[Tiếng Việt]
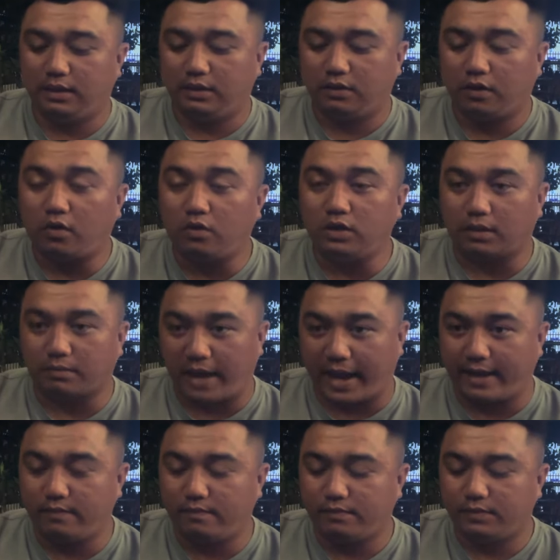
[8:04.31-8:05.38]
nó có Nhật
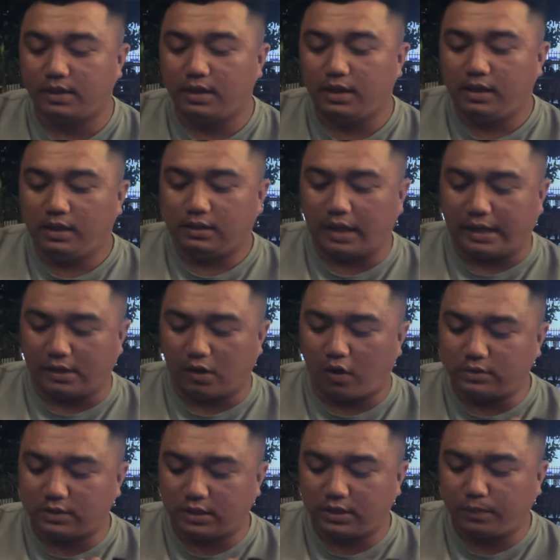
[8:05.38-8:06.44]
Bản thì nó
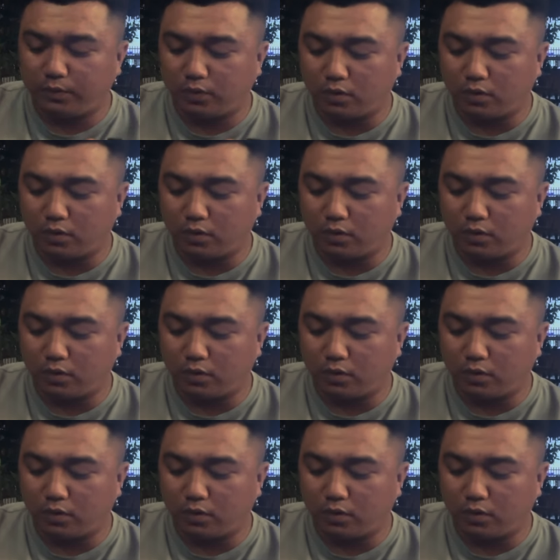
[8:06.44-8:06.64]
sẽ giúp